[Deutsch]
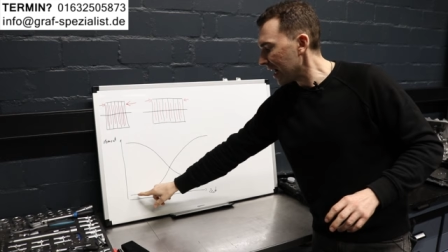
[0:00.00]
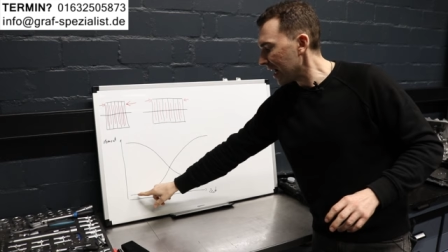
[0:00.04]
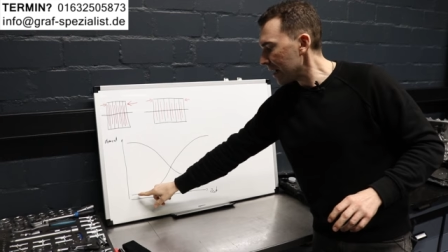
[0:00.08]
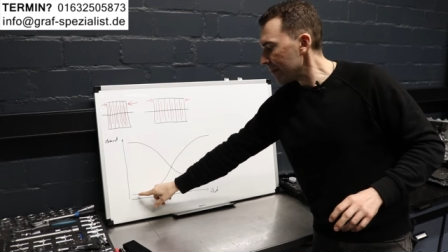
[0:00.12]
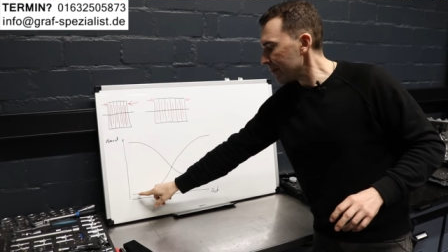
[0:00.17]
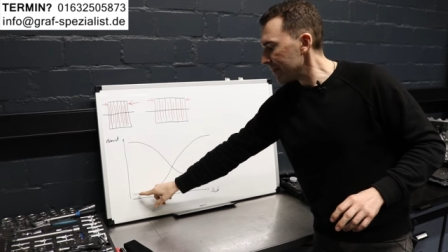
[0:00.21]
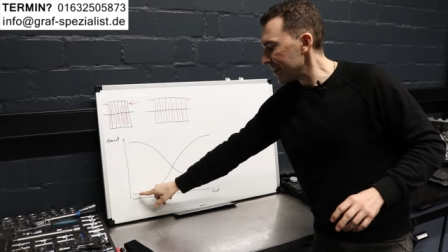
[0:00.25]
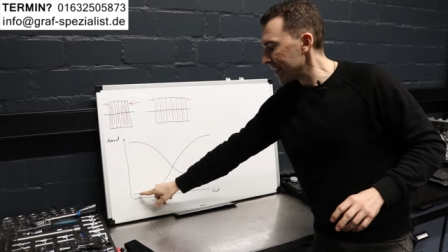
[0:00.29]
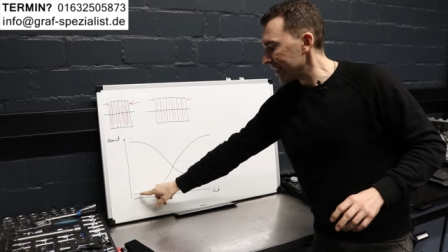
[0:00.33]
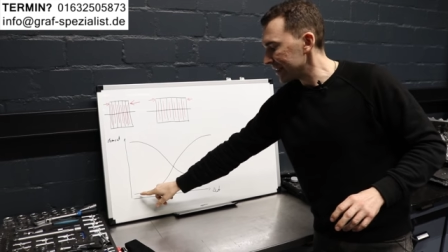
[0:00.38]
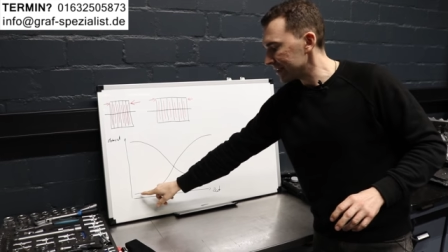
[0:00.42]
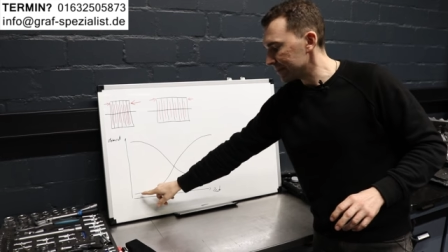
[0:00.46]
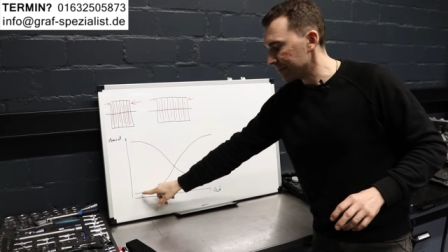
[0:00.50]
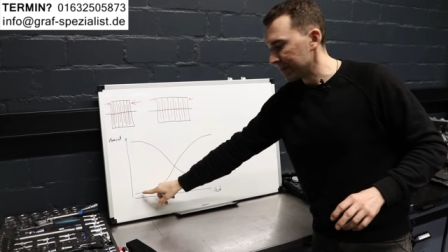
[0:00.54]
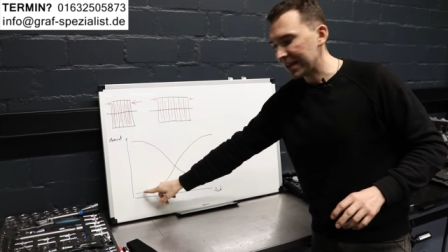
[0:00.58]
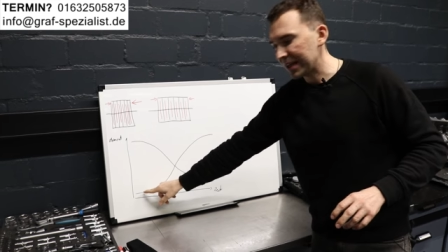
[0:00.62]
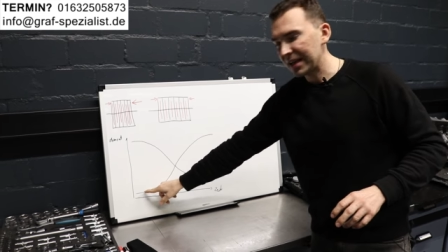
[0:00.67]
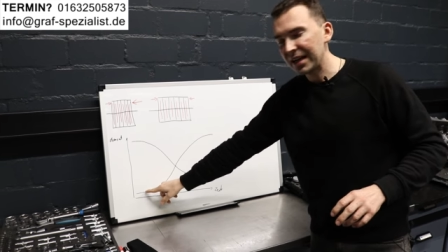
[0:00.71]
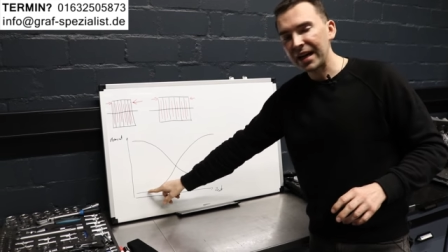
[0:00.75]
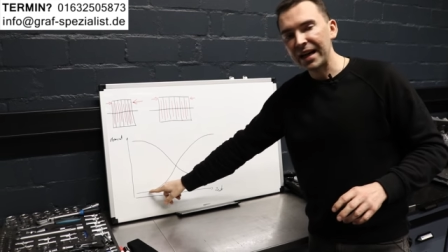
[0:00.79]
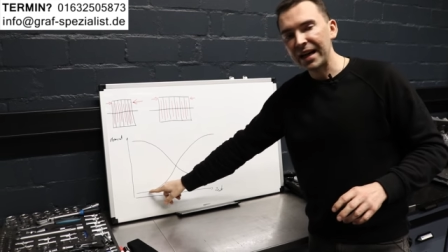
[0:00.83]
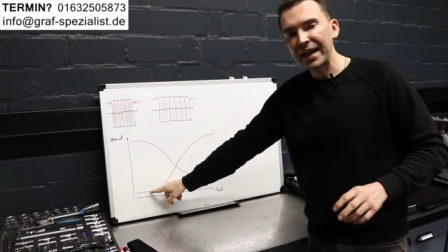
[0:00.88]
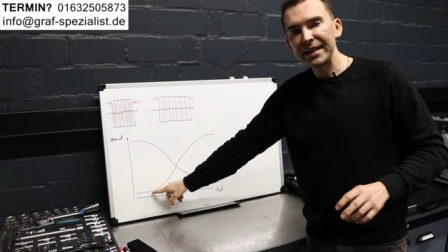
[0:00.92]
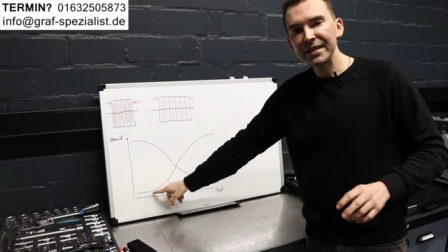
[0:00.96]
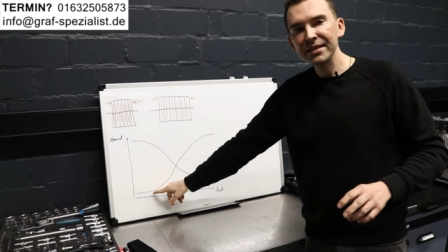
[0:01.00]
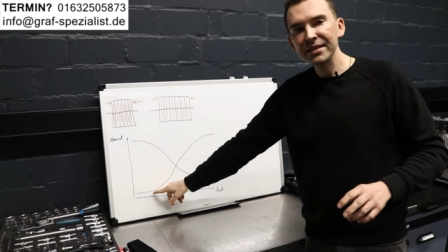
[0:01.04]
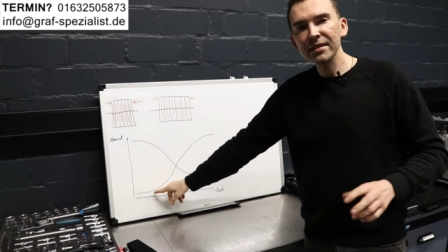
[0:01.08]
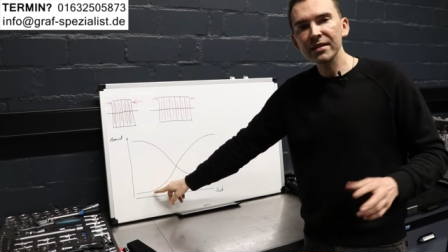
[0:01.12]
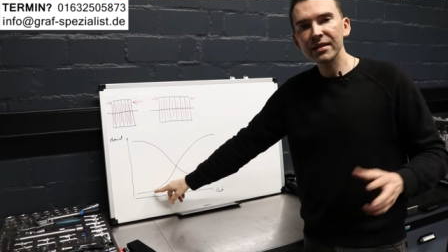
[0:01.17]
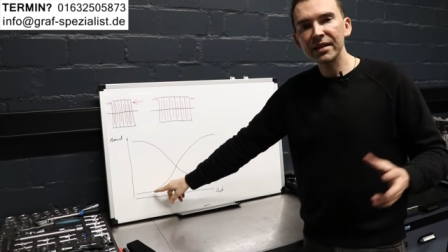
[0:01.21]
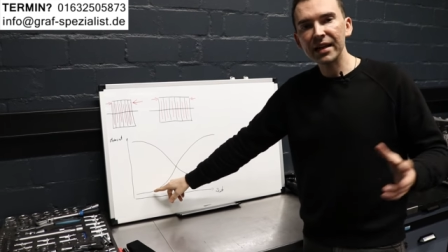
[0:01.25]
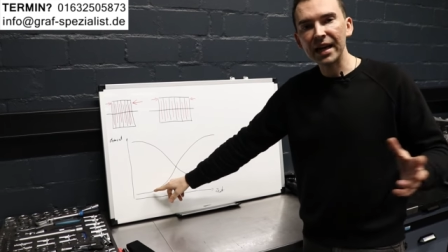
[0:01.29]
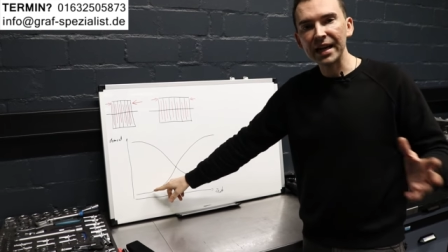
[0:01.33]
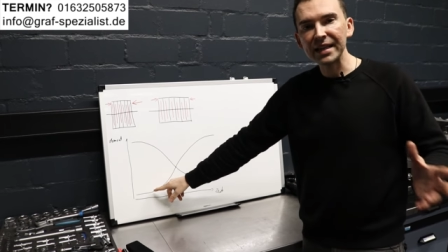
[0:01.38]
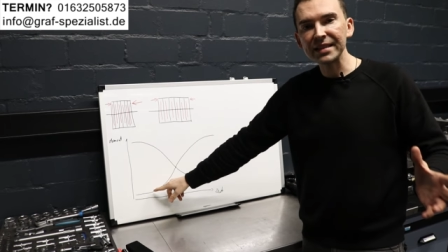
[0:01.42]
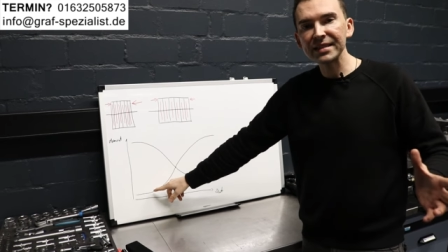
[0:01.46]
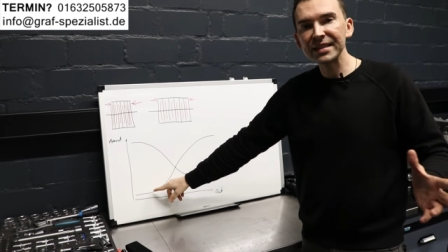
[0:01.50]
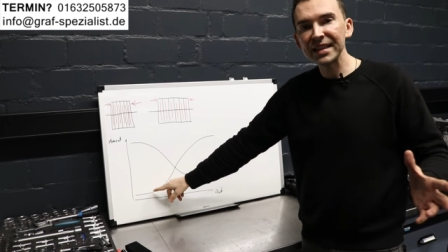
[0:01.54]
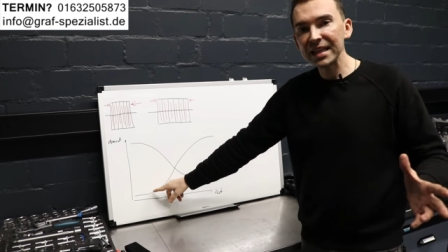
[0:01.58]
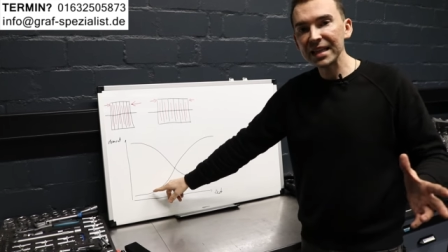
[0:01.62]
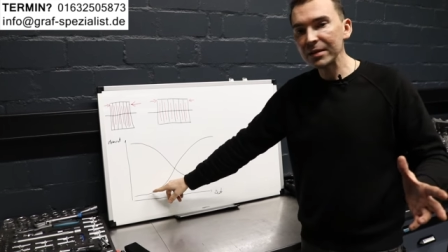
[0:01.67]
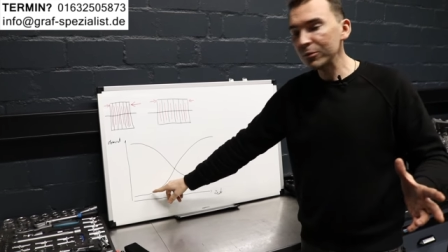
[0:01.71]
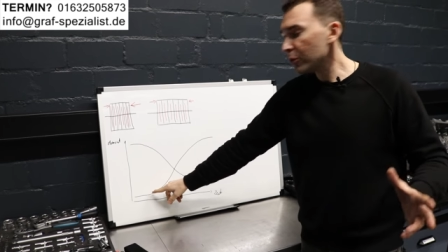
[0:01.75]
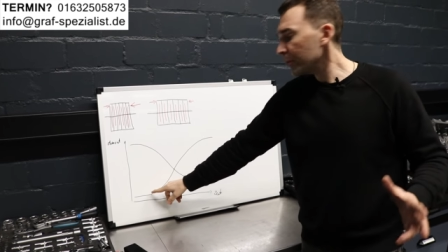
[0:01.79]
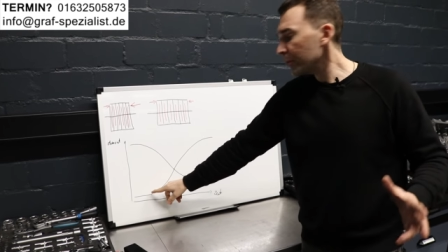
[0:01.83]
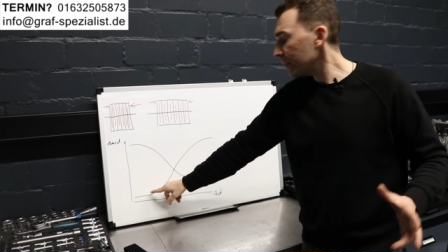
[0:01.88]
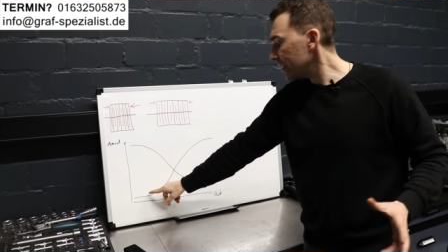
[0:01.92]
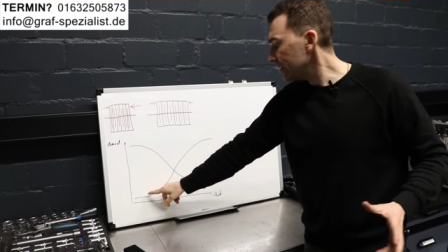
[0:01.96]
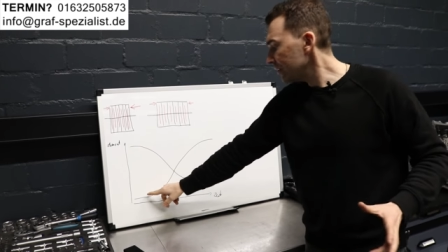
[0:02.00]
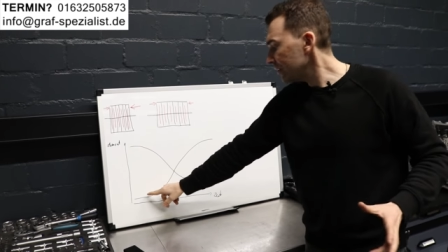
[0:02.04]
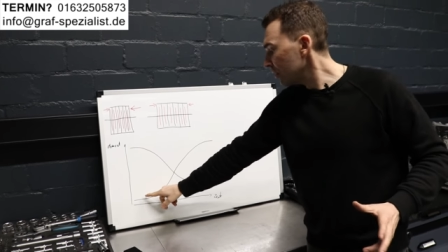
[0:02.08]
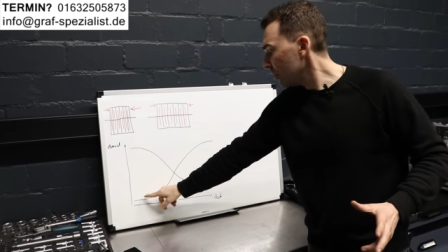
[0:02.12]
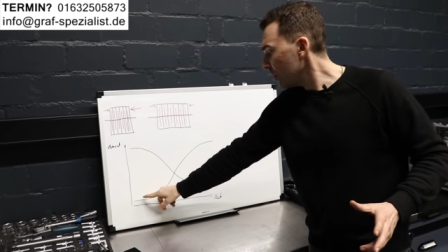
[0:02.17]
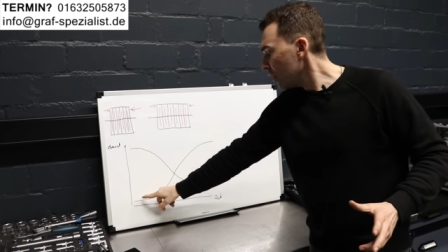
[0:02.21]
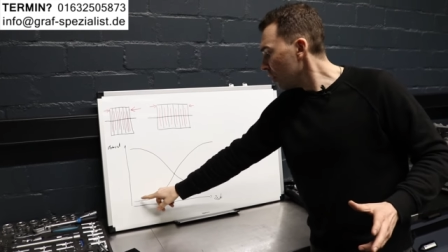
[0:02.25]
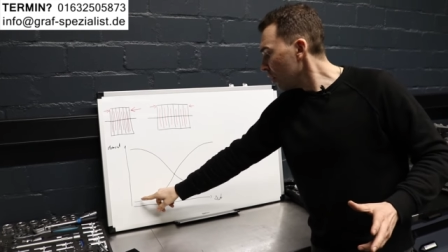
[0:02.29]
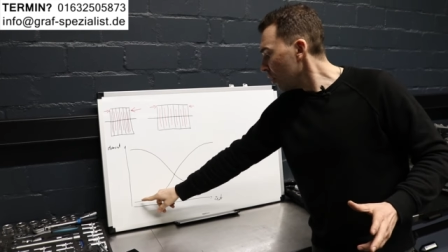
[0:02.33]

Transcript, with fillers: haben erstmal kein, kein Drehmoment